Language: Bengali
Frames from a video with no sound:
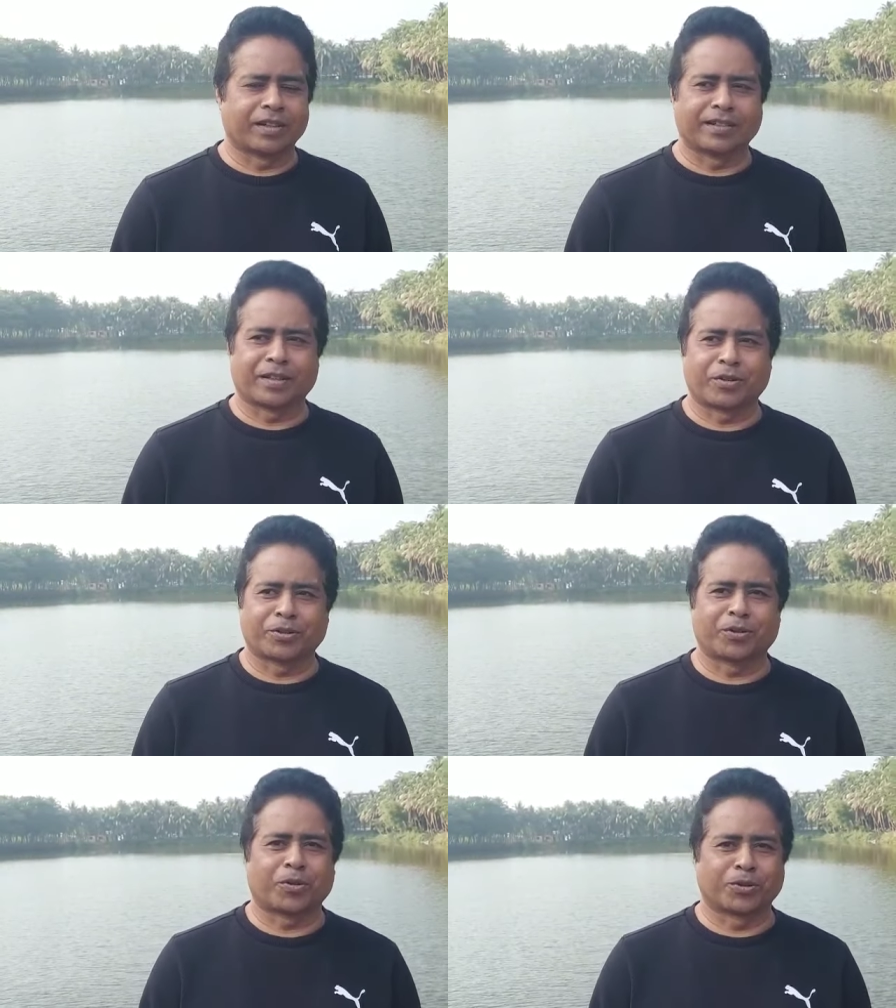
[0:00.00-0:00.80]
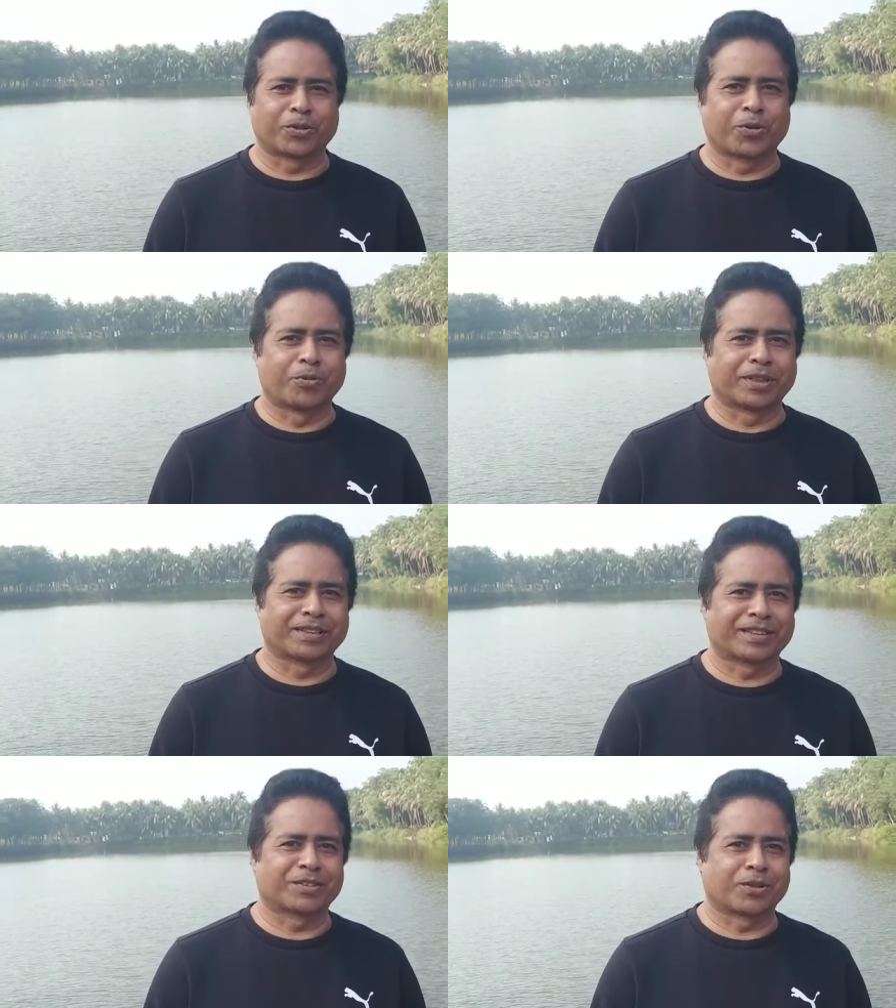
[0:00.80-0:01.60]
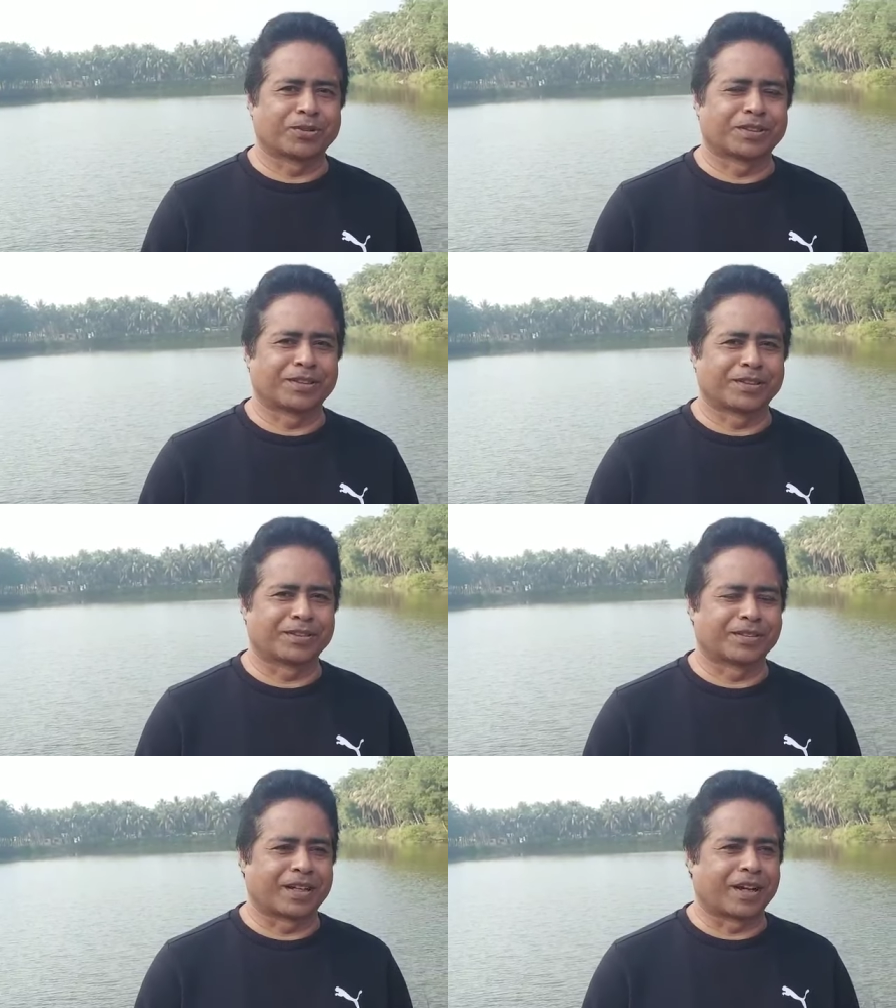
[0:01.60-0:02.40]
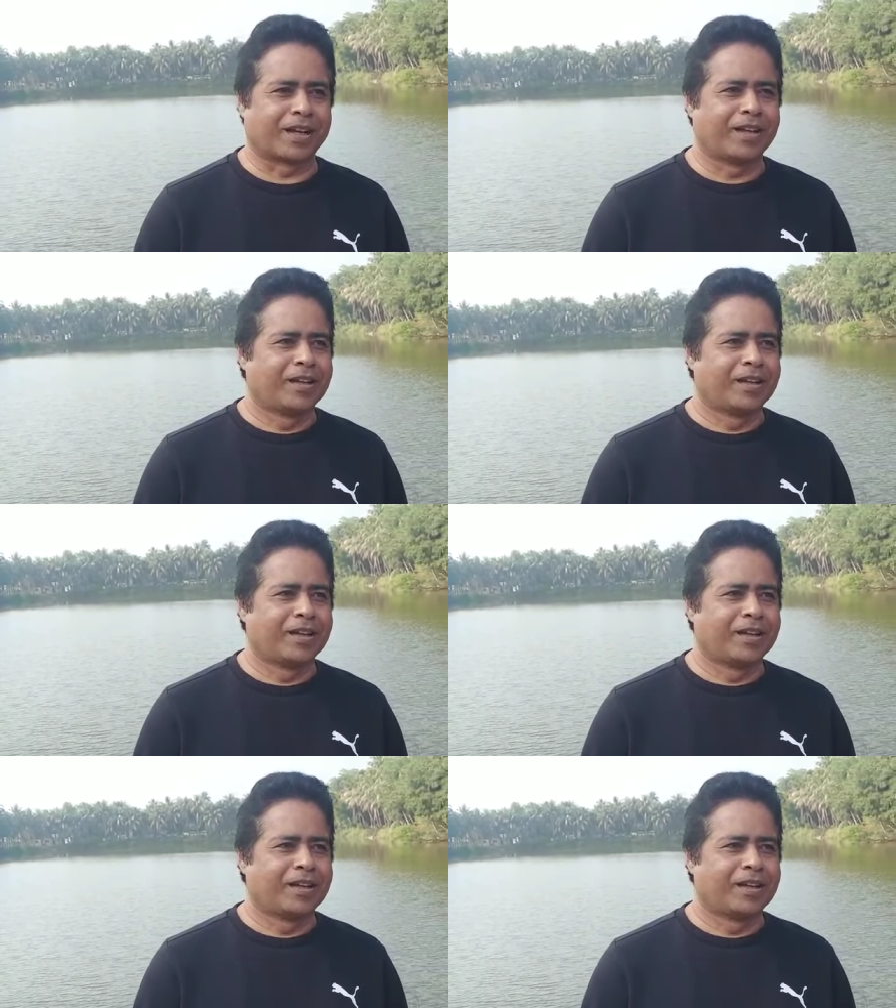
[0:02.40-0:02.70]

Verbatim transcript: এটা হয়তো কদর কমে গেছে চলচ্চিত্রে যারা